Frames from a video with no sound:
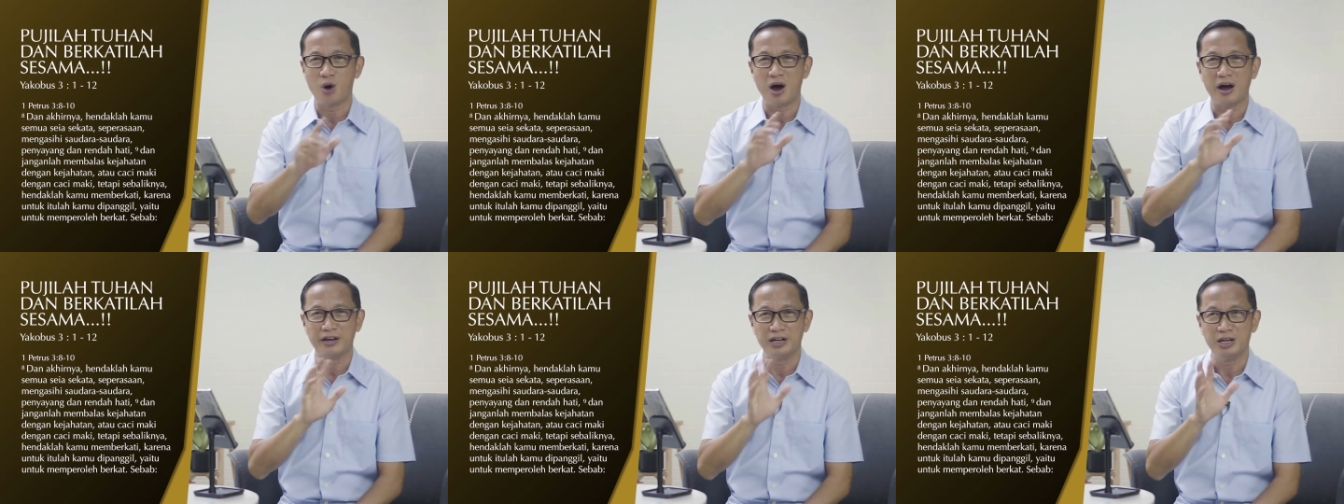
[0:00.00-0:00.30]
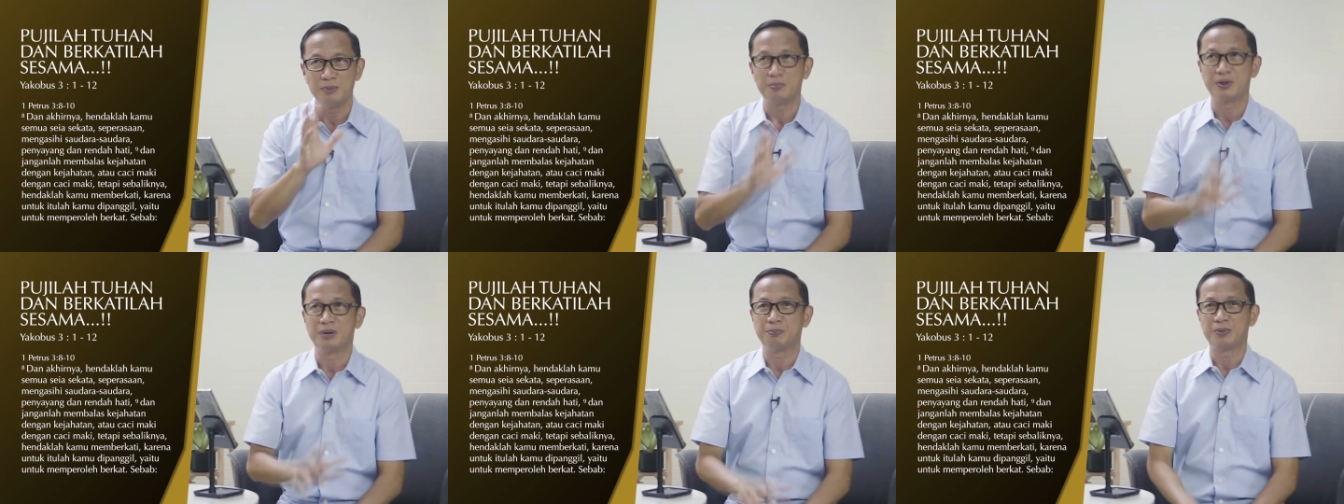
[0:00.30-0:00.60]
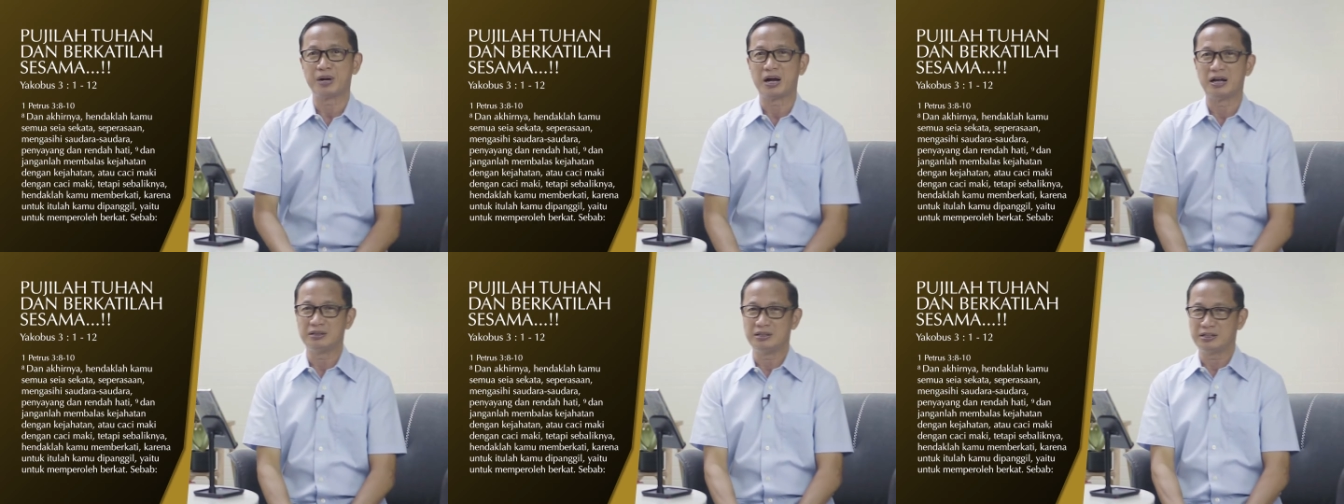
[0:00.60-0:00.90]
Wah, ini
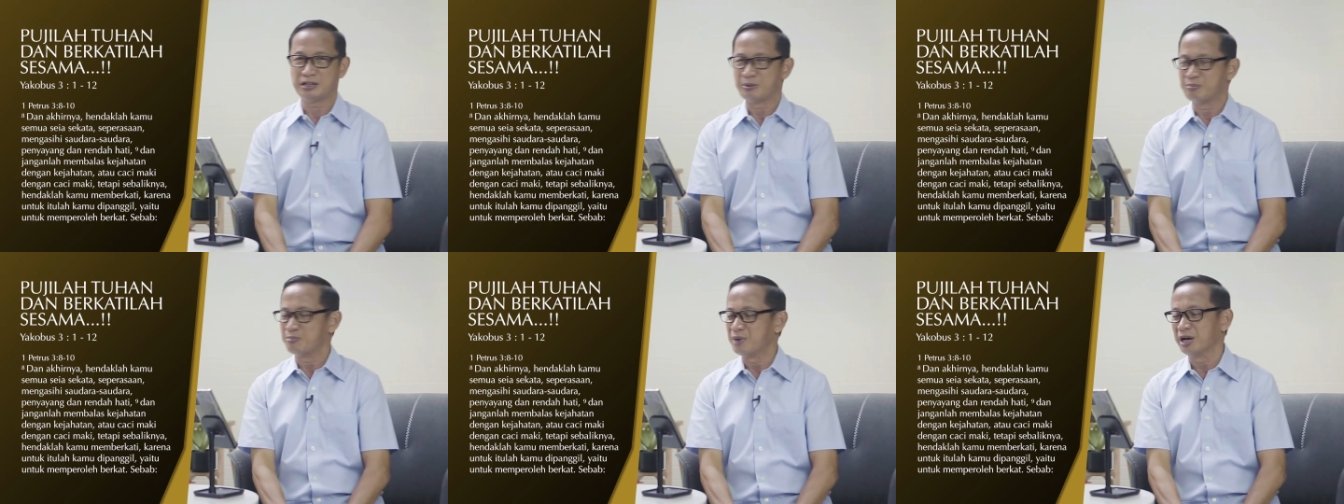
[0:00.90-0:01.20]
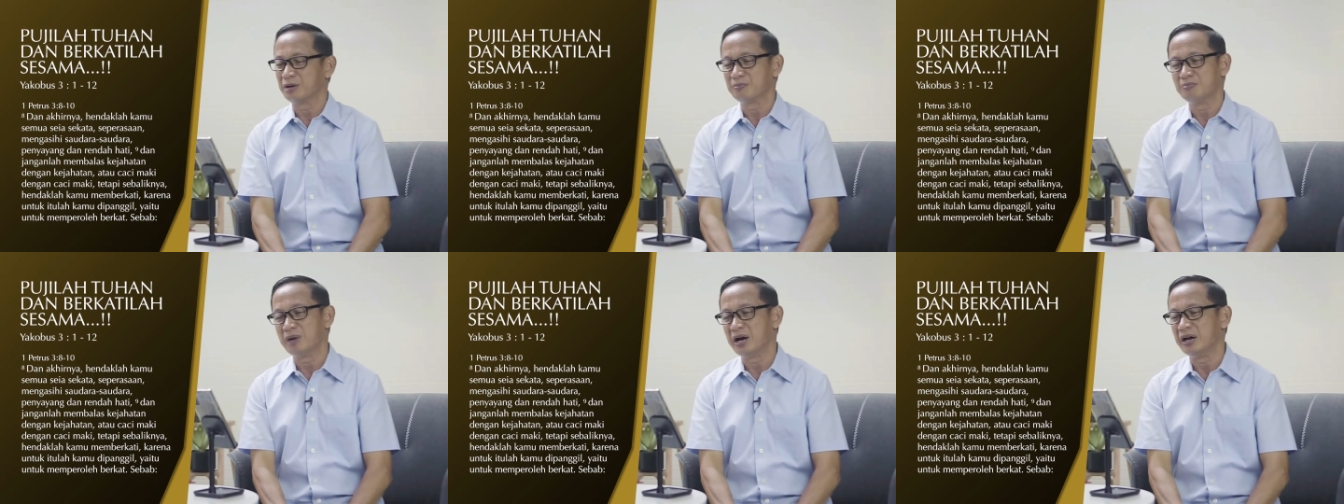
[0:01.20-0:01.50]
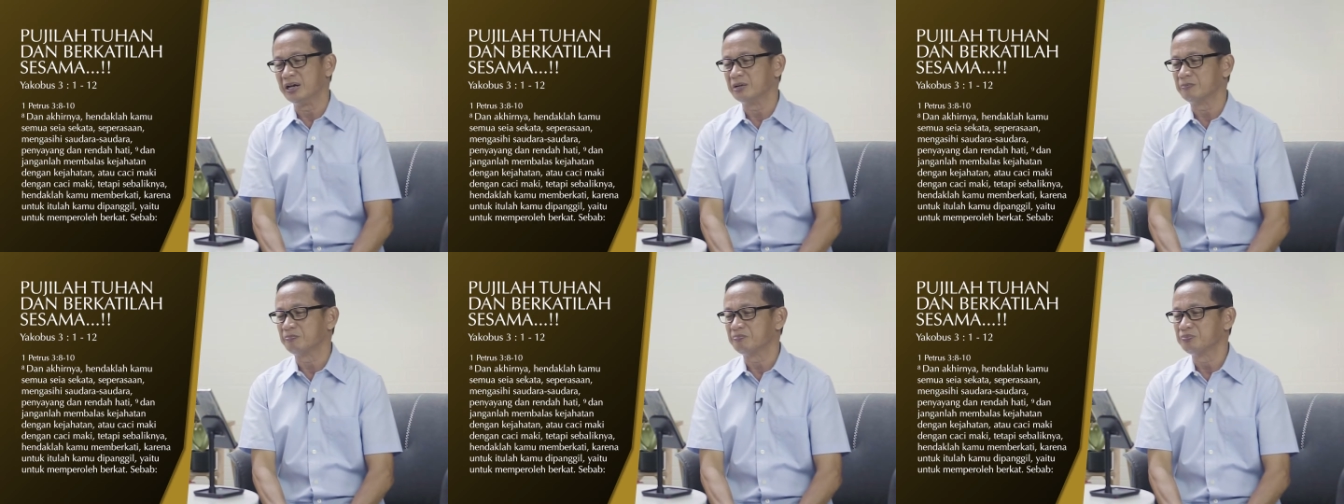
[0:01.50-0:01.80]
perhatikan
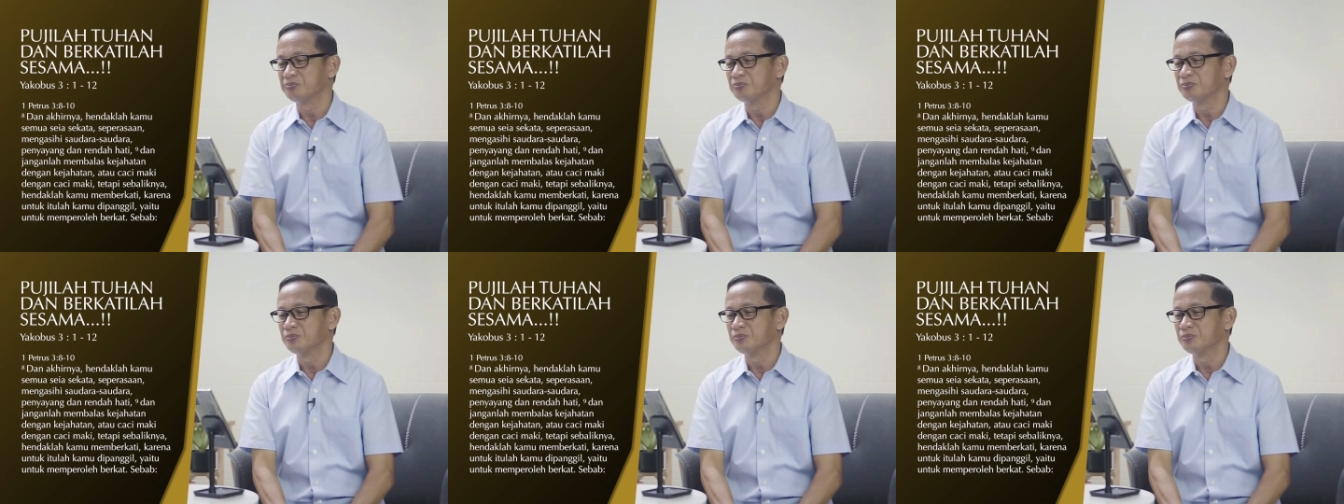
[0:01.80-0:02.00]
baik-baik.